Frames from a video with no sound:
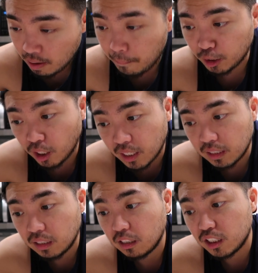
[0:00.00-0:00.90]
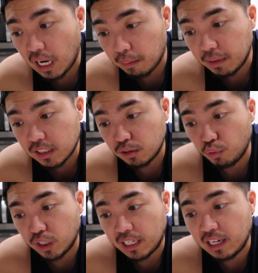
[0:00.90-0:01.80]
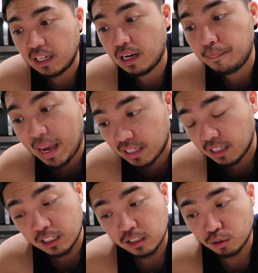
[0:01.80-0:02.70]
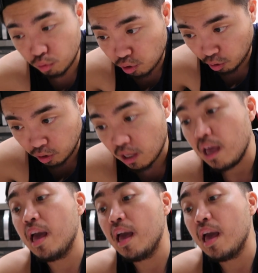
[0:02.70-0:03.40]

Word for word: My target job is to work in a banking institution.